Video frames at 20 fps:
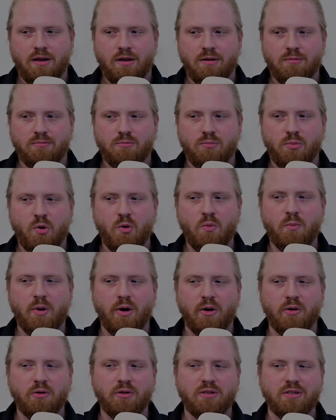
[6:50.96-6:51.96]
Ähm, pro
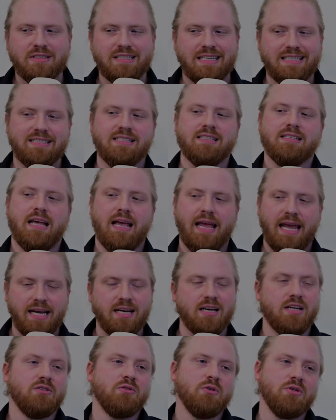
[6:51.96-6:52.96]
Perücke, das hängt
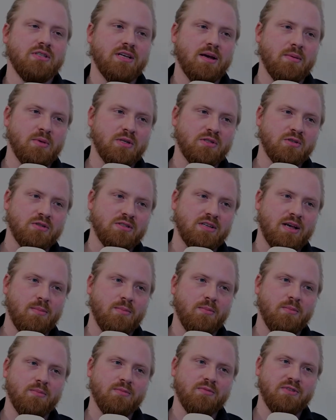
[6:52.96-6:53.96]
natürlich damit zusammen,